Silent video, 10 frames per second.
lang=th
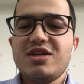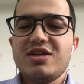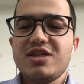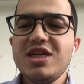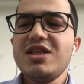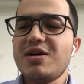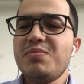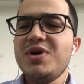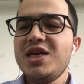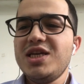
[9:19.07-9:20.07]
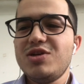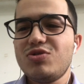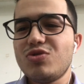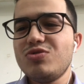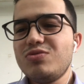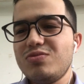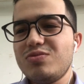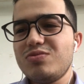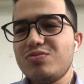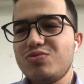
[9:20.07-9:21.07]
เอ้ยทำไมคน
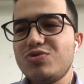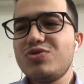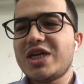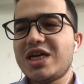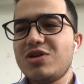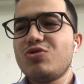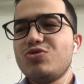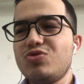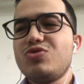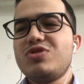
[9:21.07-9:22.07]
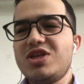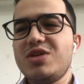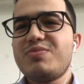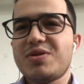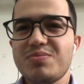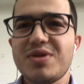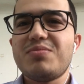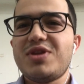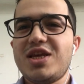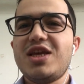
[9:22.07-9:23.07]
ผู้ชายคนตุรกีเป็นแบบ
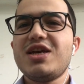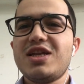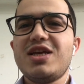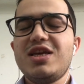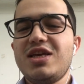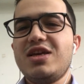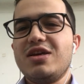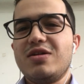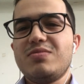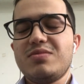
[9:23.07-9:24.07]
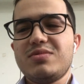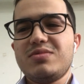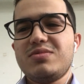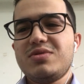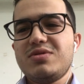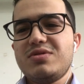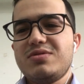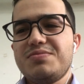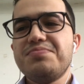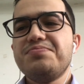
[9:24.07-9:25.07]
นี้อะไรงี้ครับ
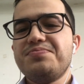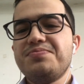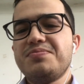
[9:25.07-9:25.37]
อืม